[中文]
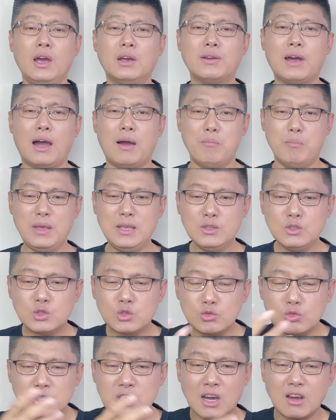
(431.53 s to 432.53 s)
是吧？民
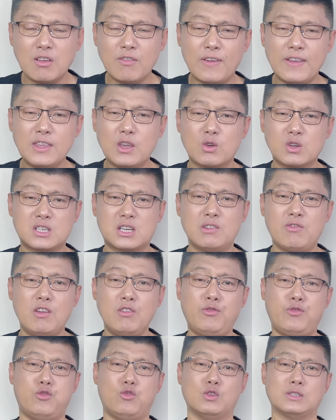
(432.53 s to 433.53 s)
族成分又十
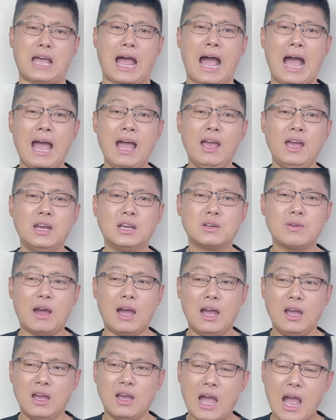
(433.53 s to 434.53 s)
分复杂，是吧？